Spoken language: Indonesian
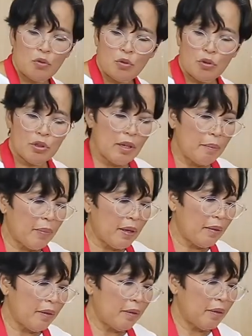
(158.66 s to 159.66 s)
dulu
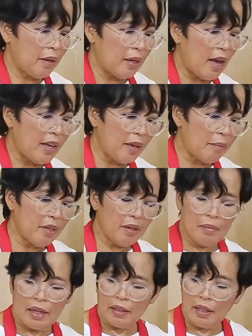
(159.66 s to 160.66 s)
sampai
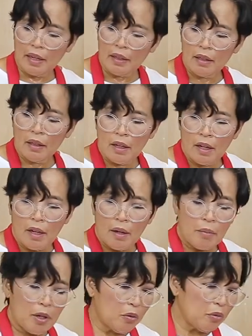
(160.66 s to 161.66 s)
ayamnya matang.
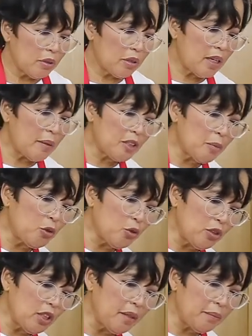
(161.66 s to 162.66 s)
Baru
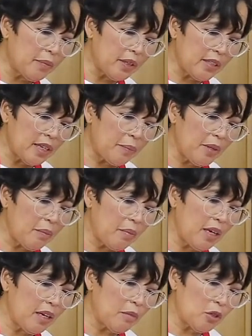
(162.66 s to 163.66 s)
sebetulnya resepnya
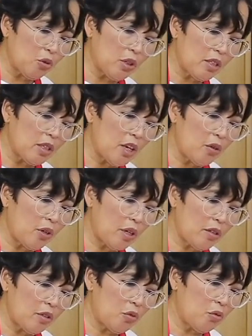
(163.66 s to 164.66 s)
bilang masukin
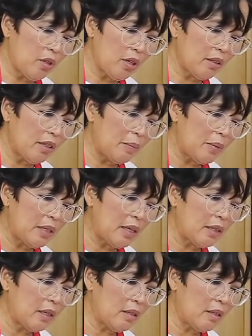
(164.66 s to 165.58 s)
sayurannya juga, tapi saya